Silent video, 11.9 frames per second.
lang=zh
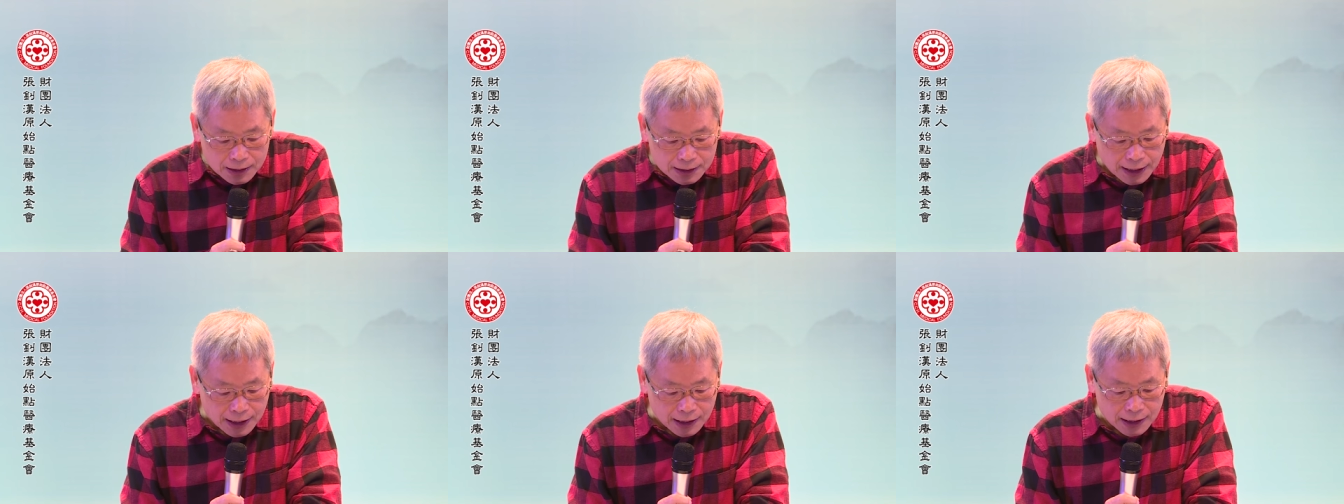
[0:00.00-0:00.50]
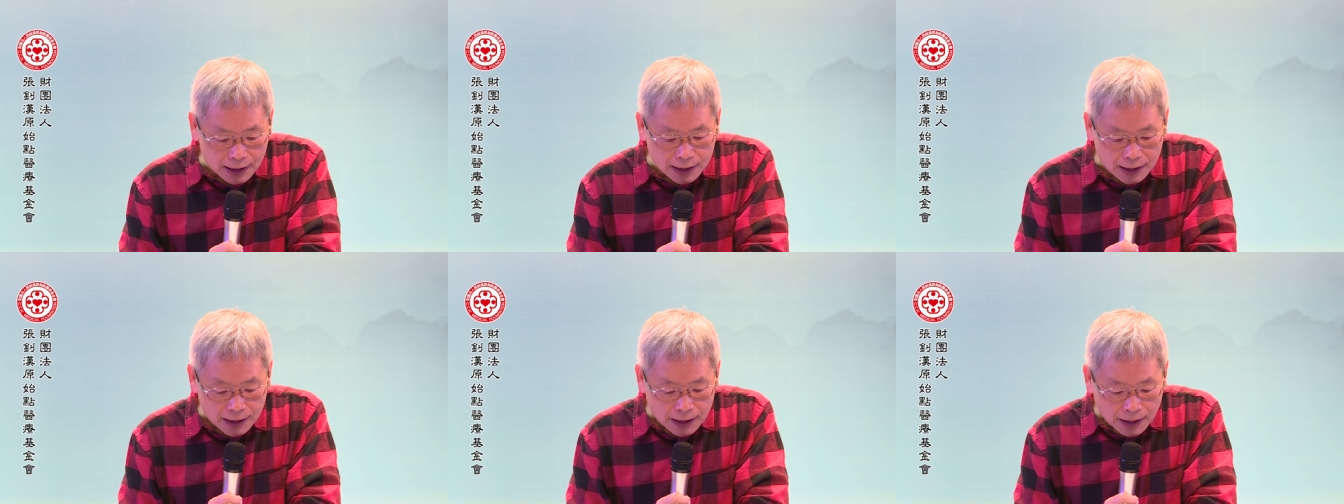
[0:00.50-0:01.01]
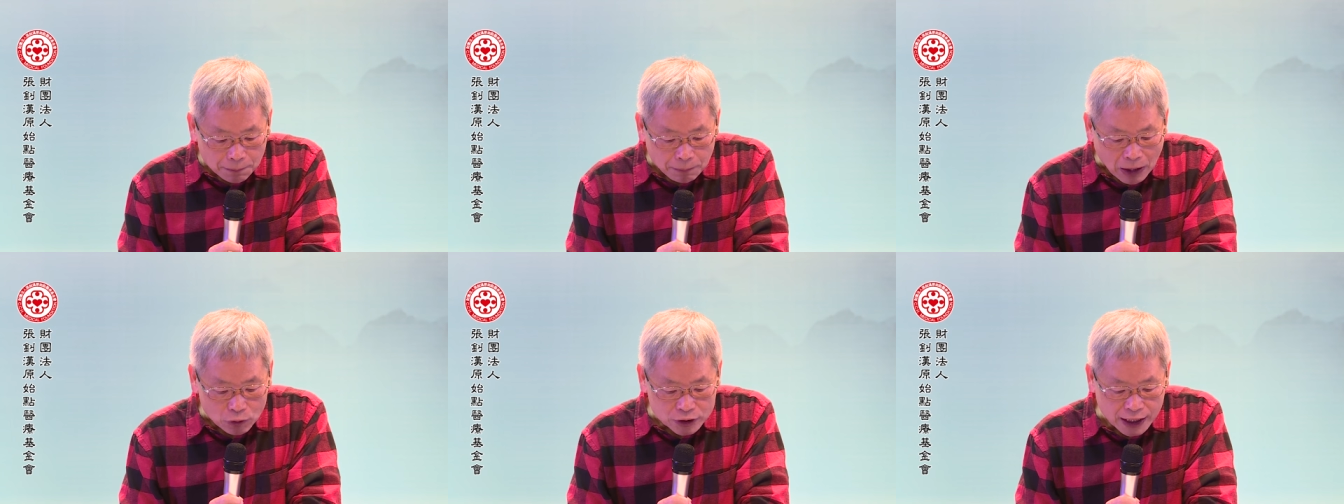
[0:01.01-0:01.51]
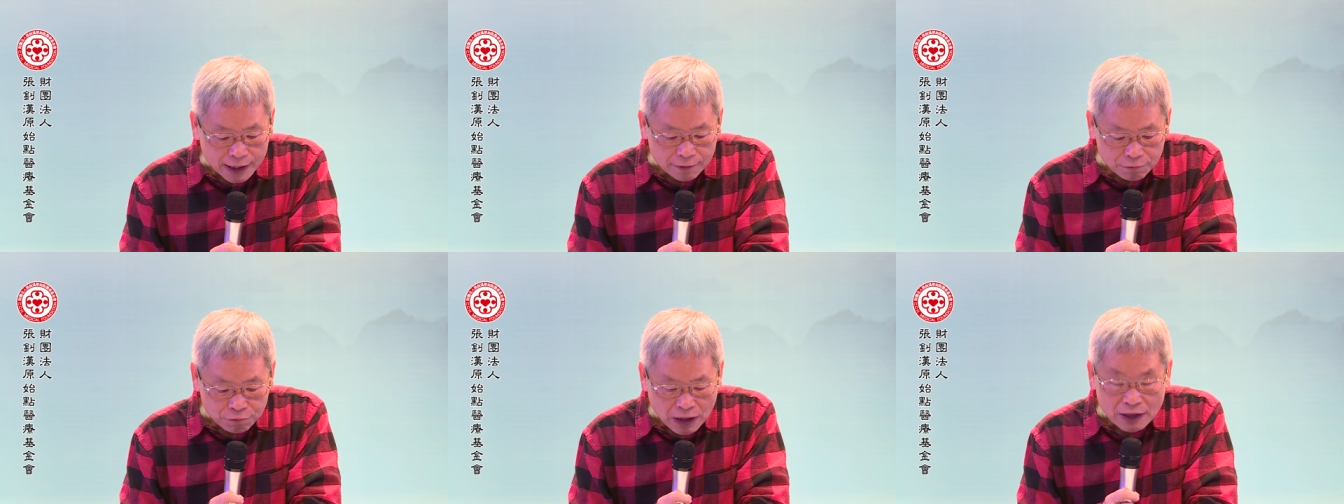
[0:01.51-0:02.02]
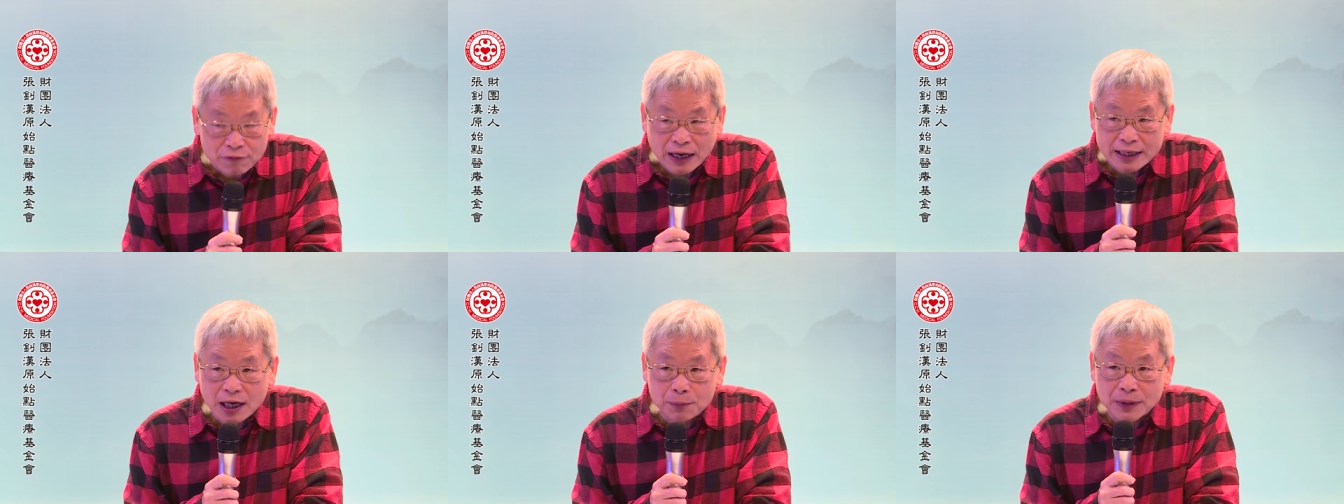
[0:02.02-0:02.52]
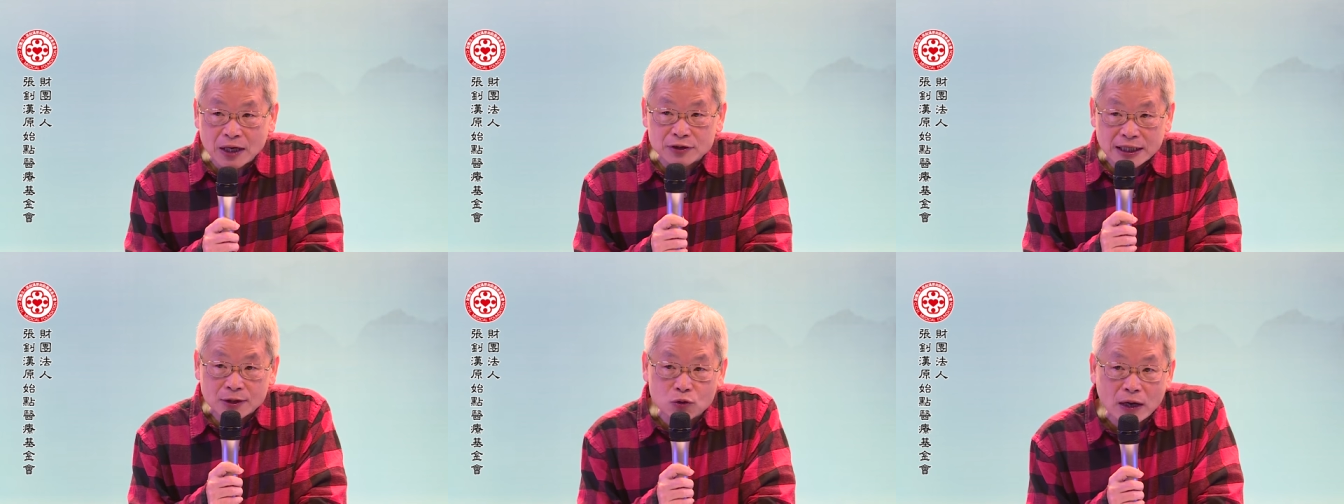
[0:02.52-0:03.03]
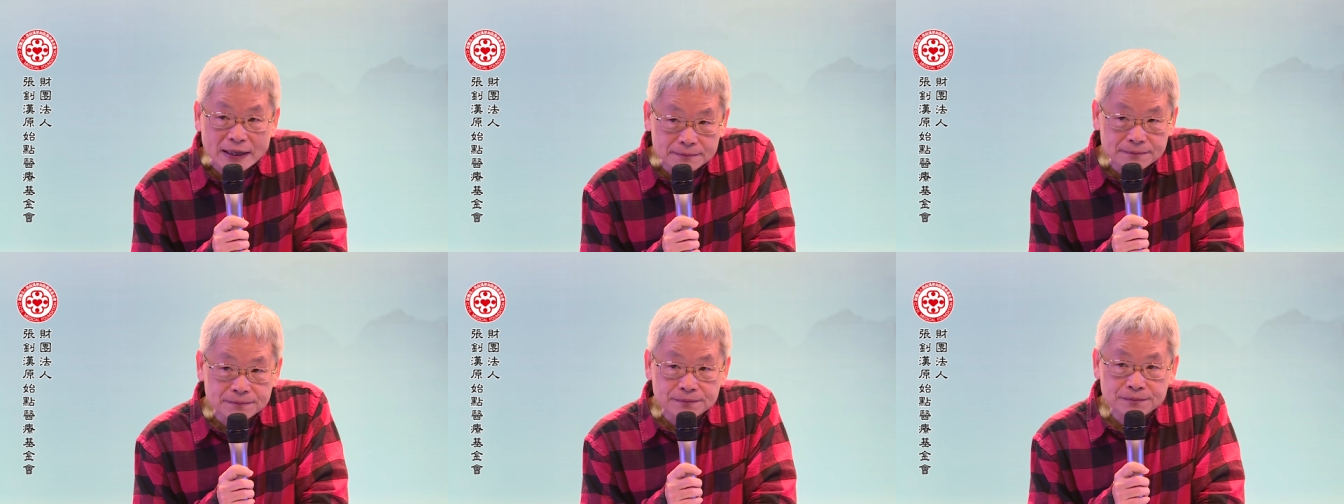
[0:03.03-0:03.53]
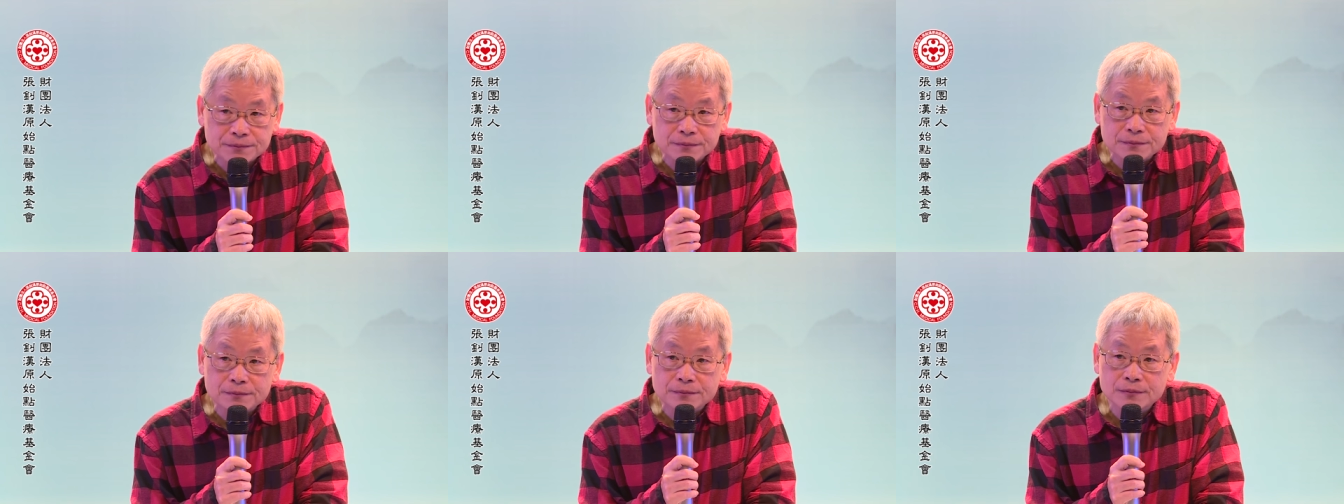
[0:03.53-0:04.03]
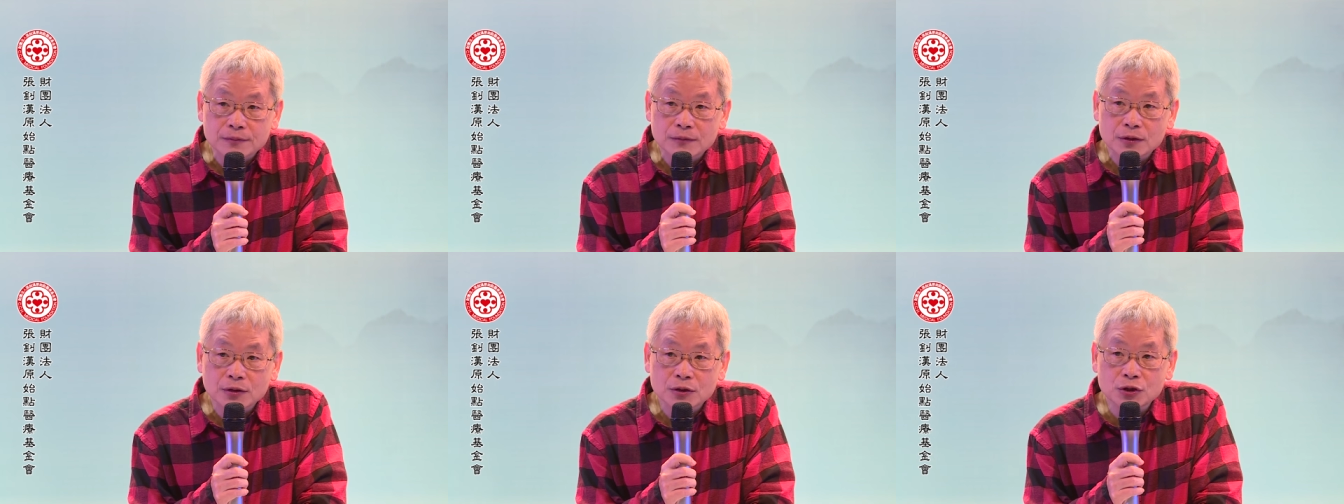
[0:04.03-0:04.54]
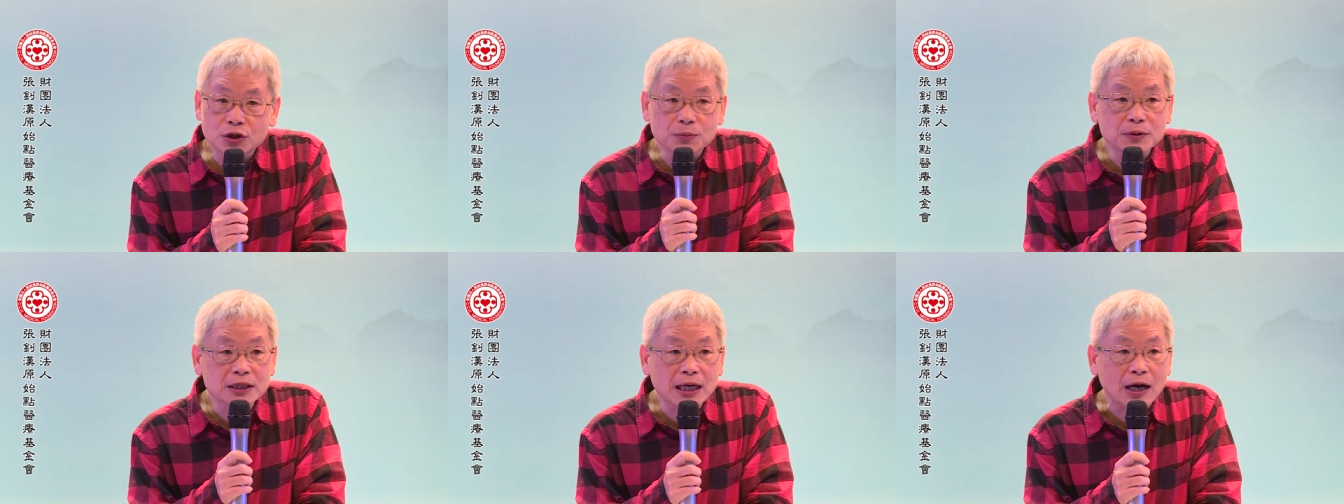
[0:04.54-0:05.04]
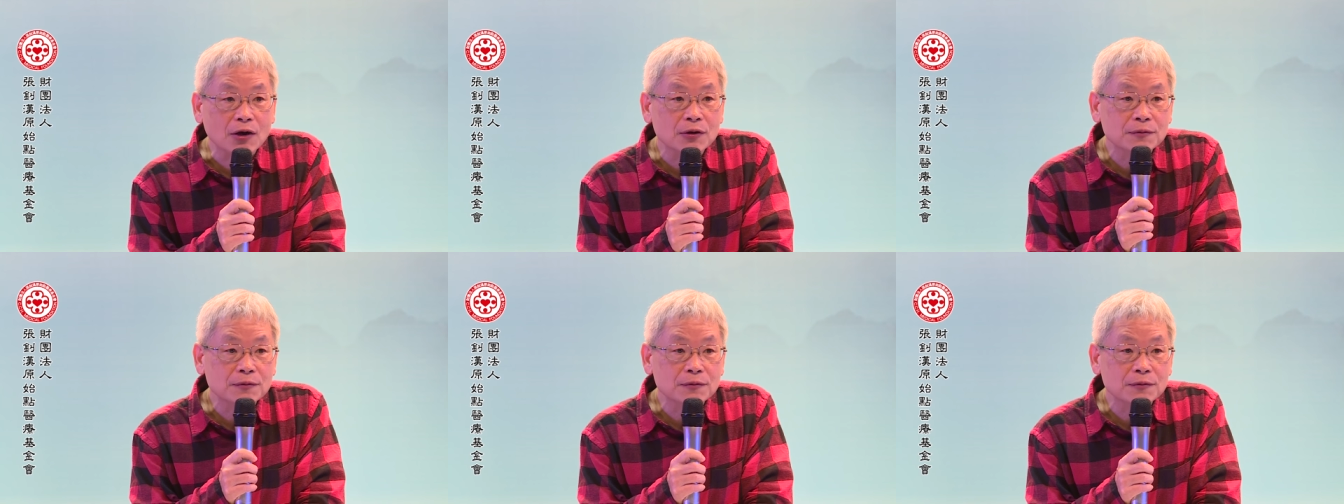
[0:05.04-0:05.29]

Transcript: 这个保健方法要不要诊断？需不需要？